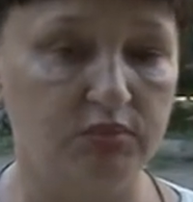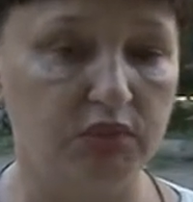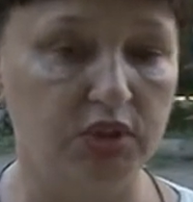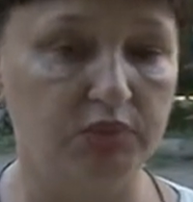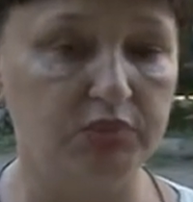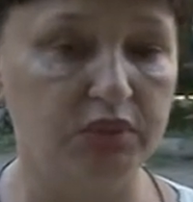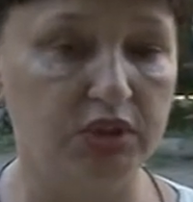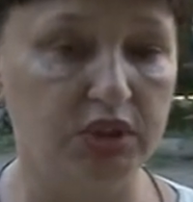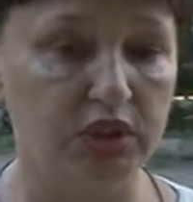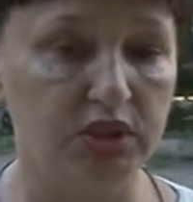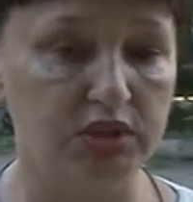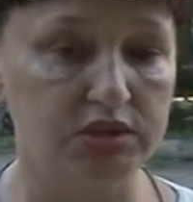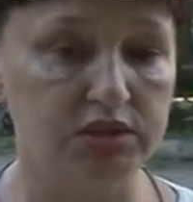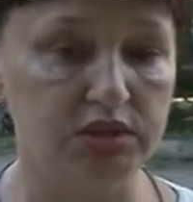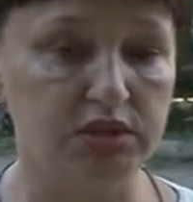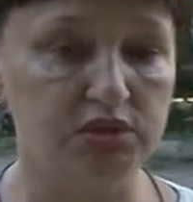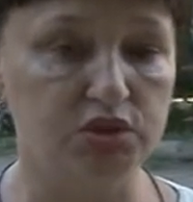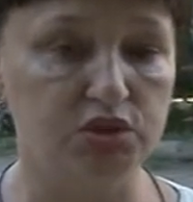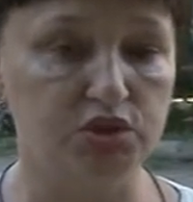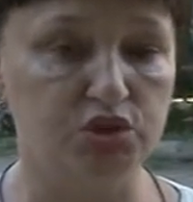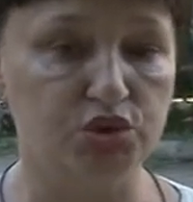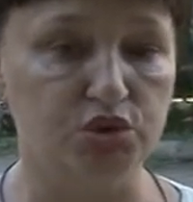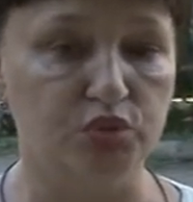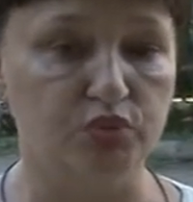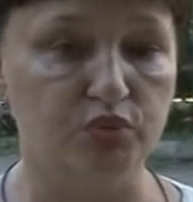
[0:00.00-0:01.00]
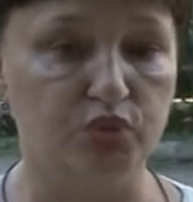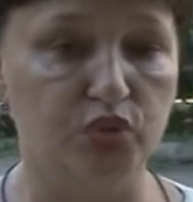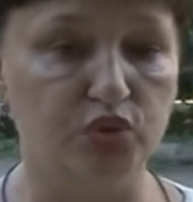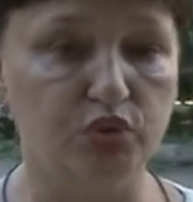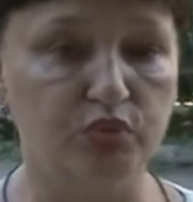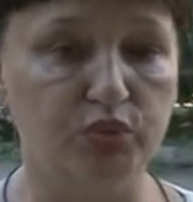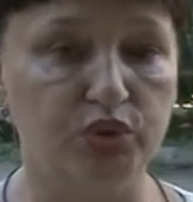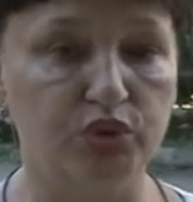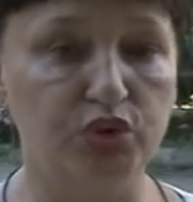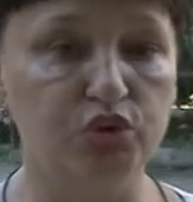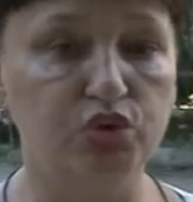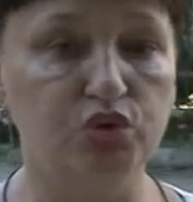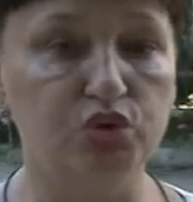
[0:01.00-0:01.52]
Мне бы хотелось, чтобы
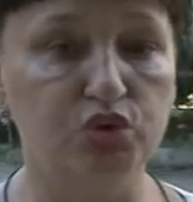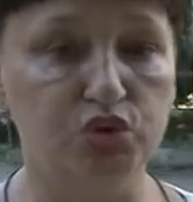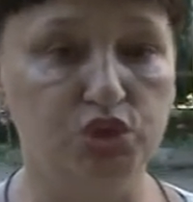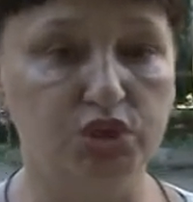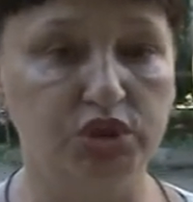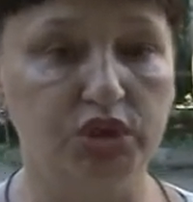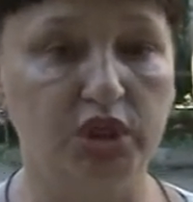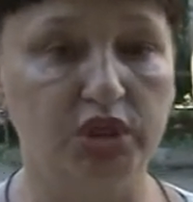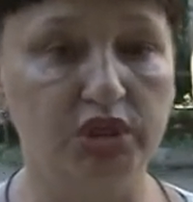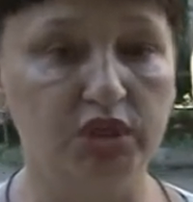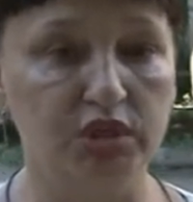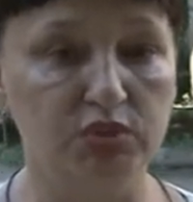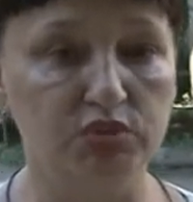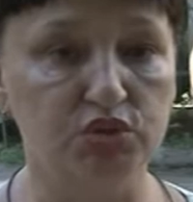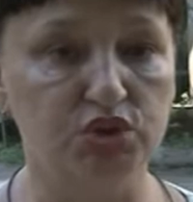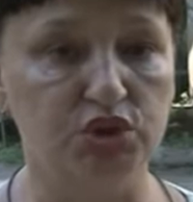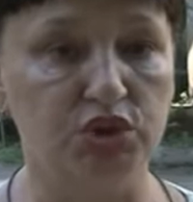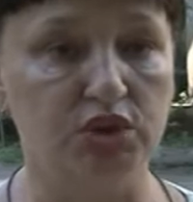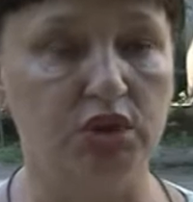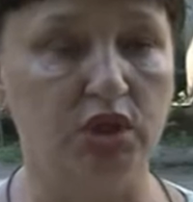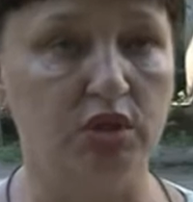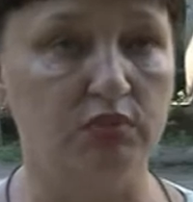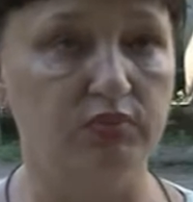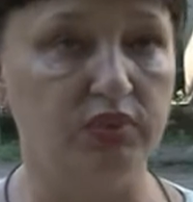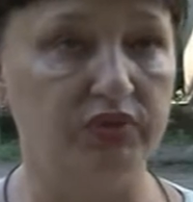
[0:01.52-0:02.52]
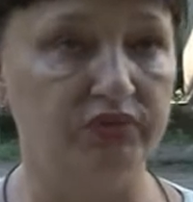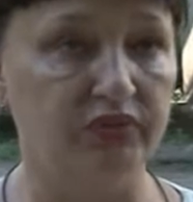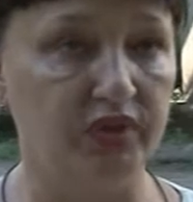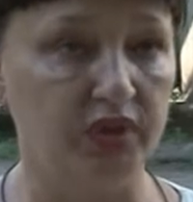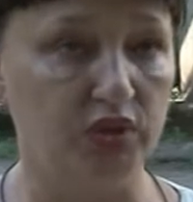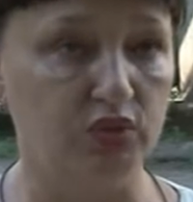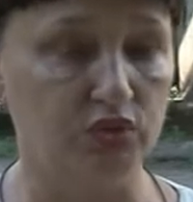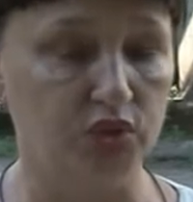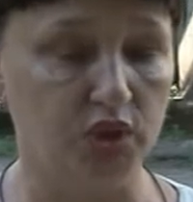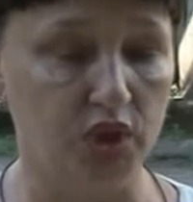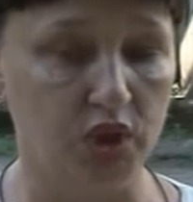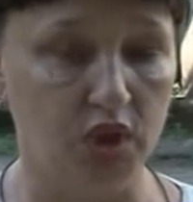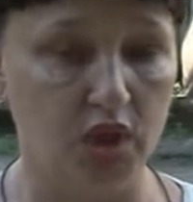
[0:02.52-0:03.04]
он был тоже таким же, как
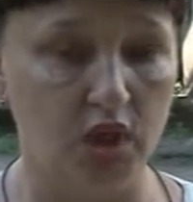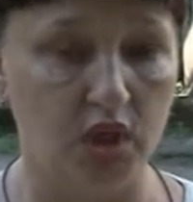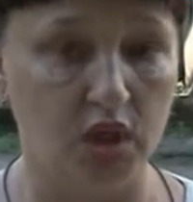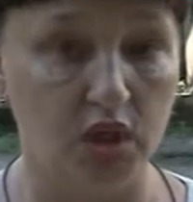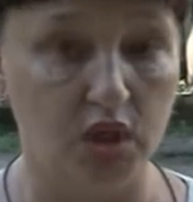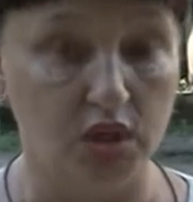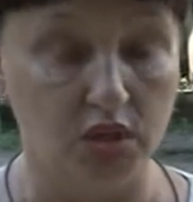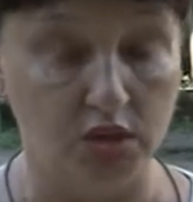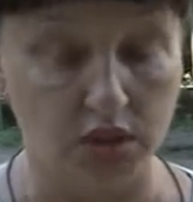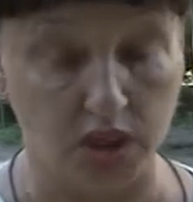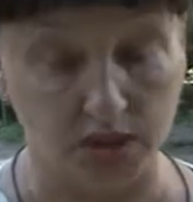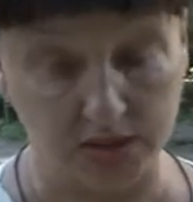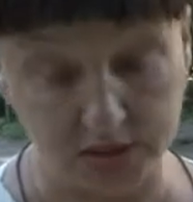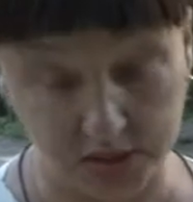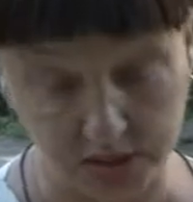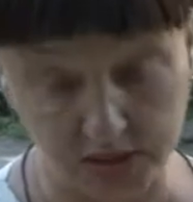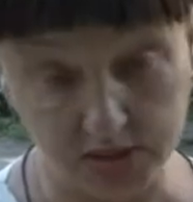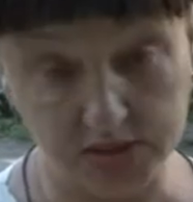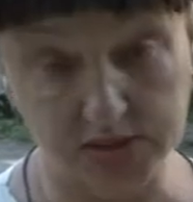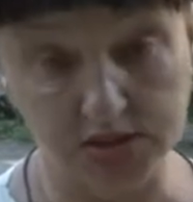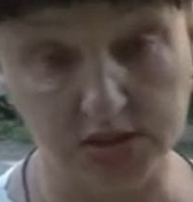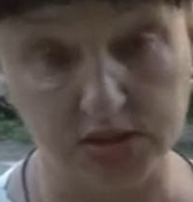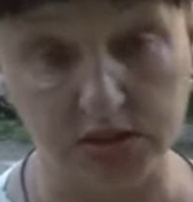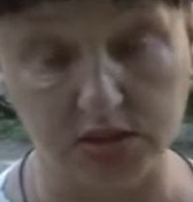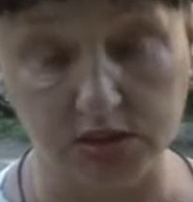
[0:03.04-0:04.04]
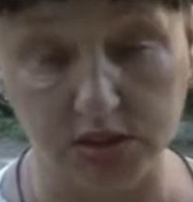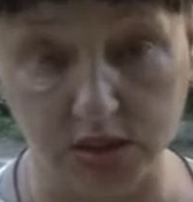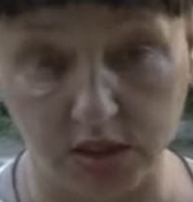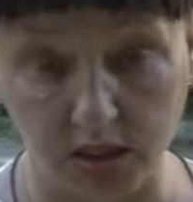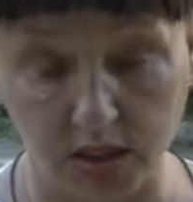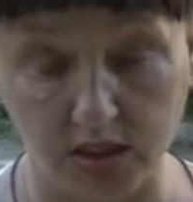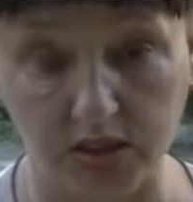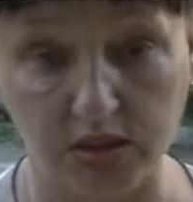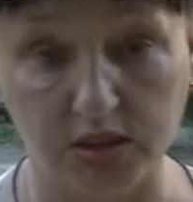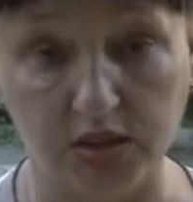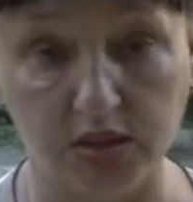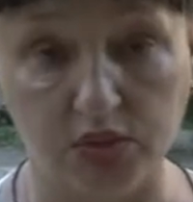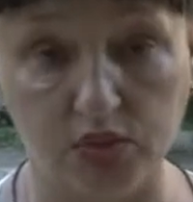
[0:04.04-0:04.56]
бывают, как есть
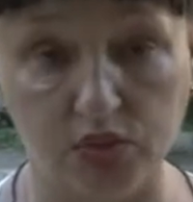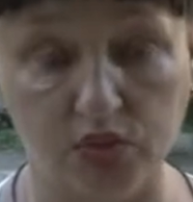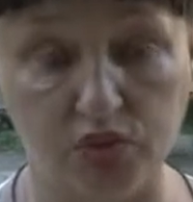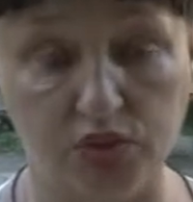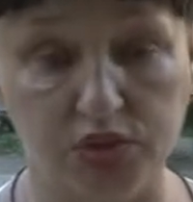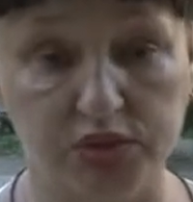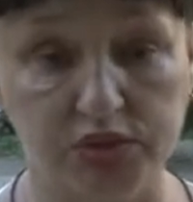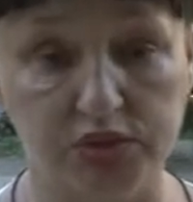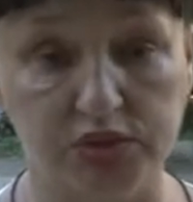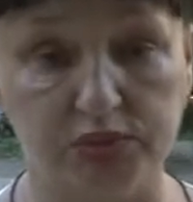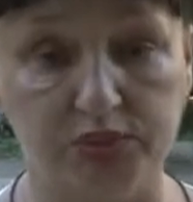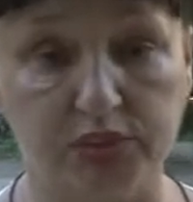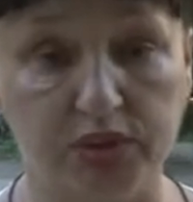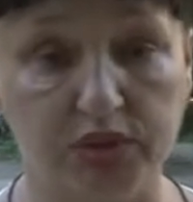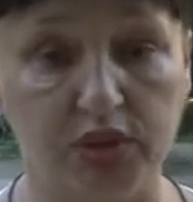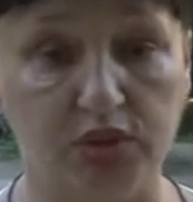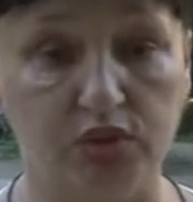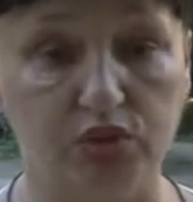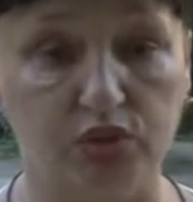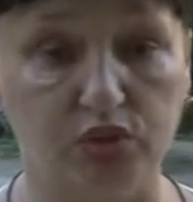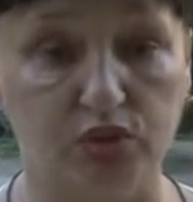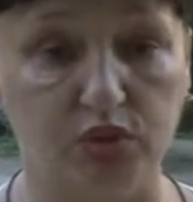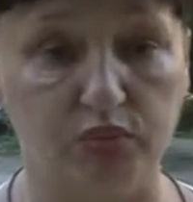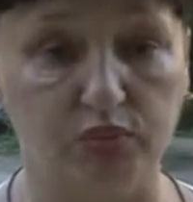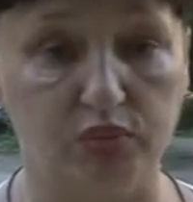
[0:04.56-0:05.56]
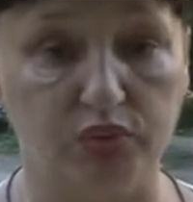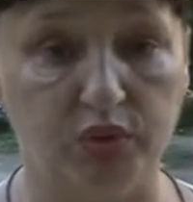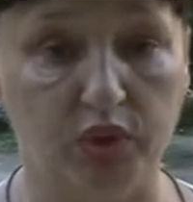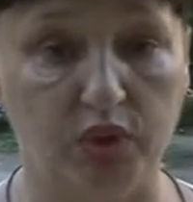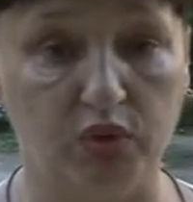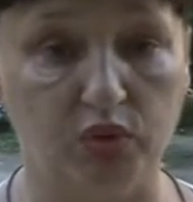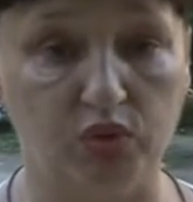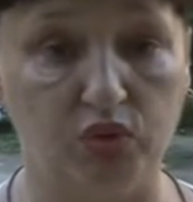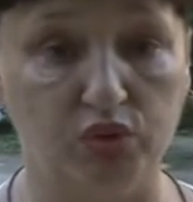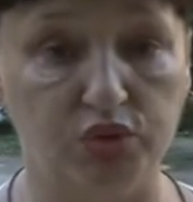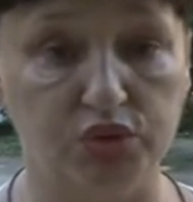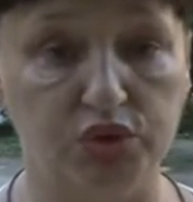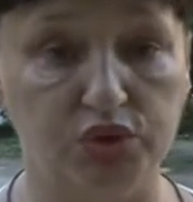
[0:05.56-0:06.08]
центральные улицы, по которым
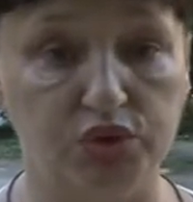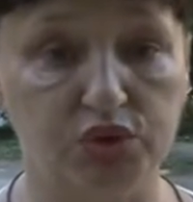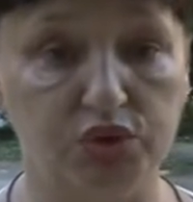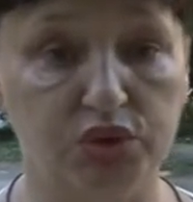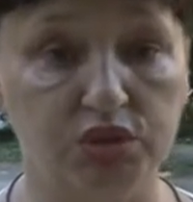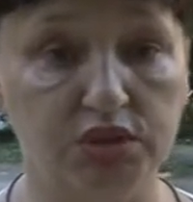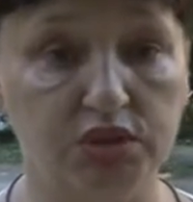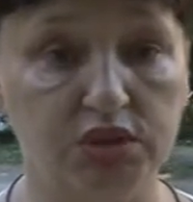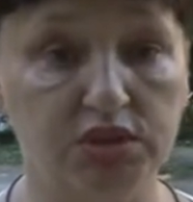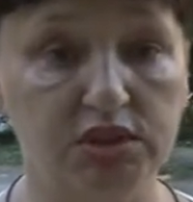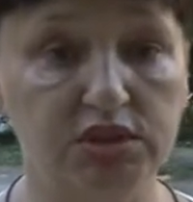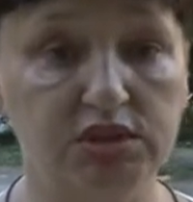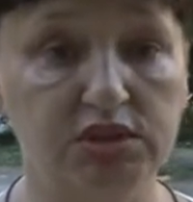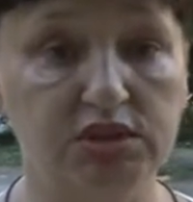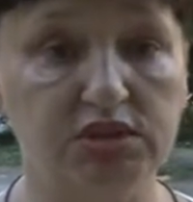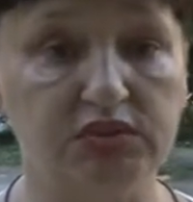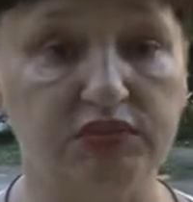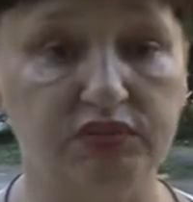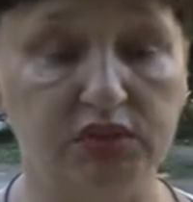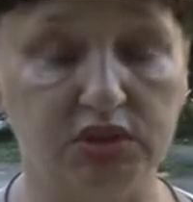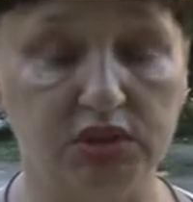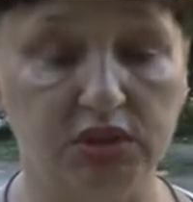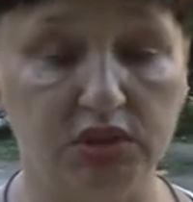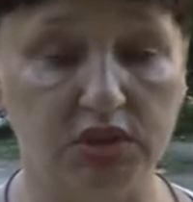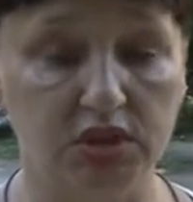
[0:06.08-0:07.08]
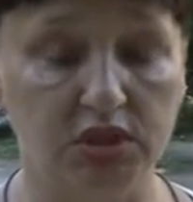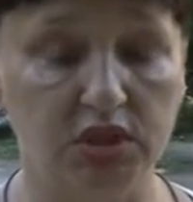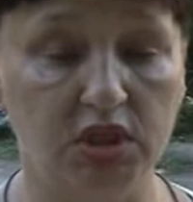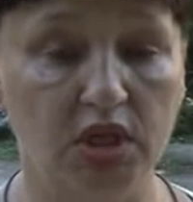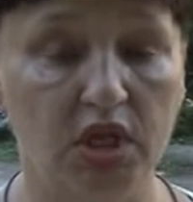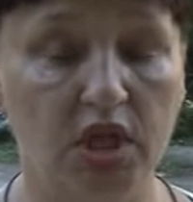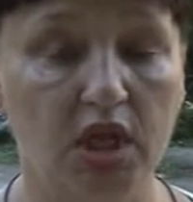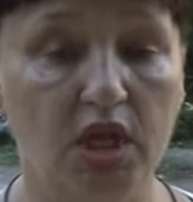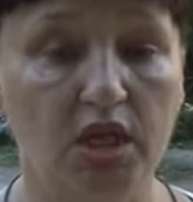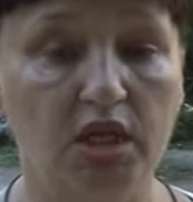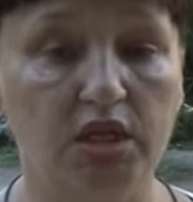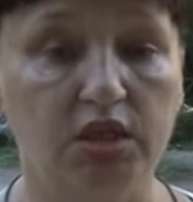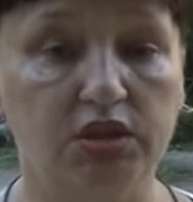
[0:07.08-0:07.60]
проходишь, где есть цветы,
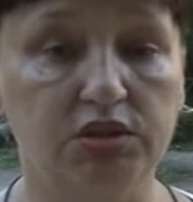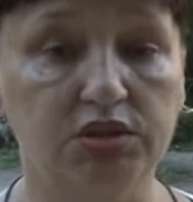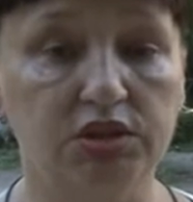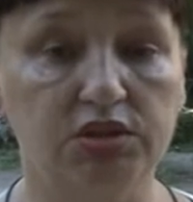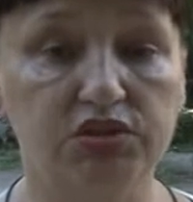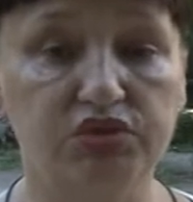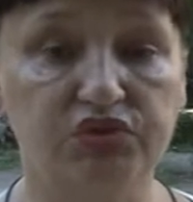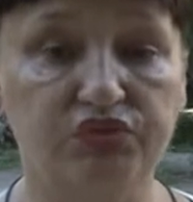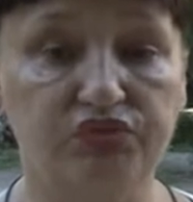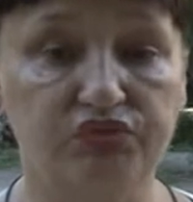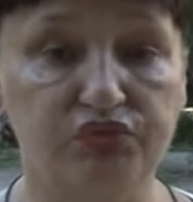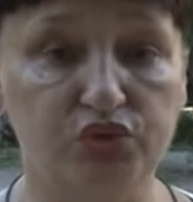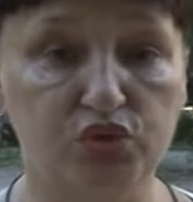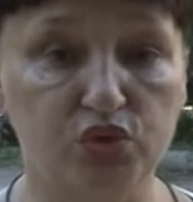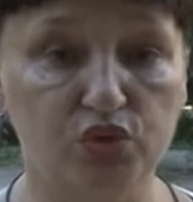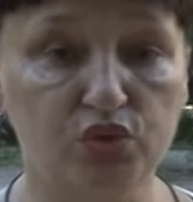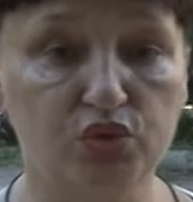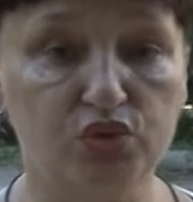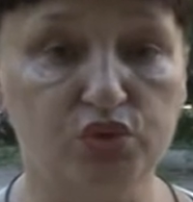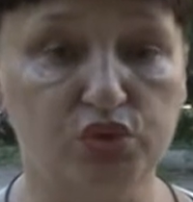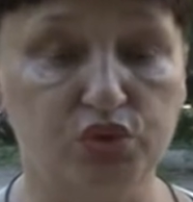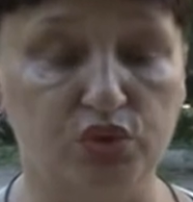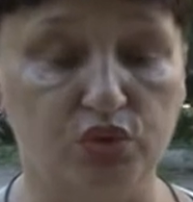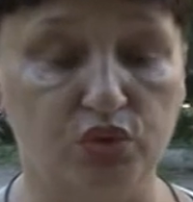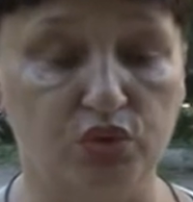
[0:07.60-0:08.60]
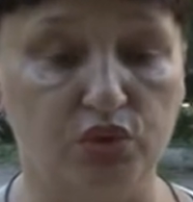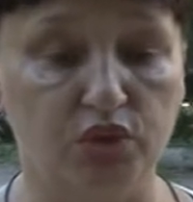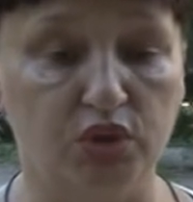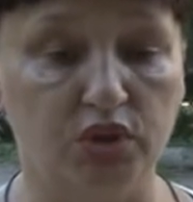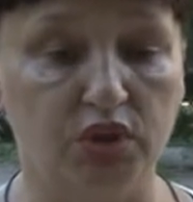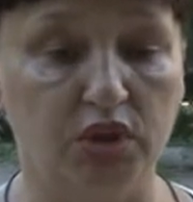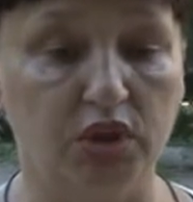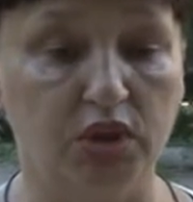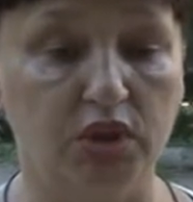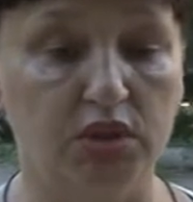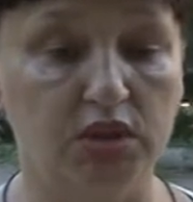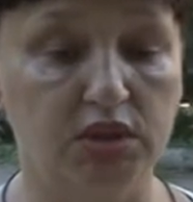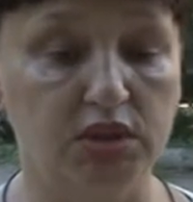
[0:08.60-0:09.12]
где все
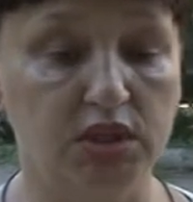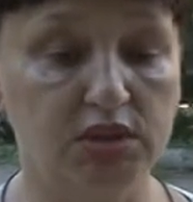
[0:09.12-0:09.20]
устроено.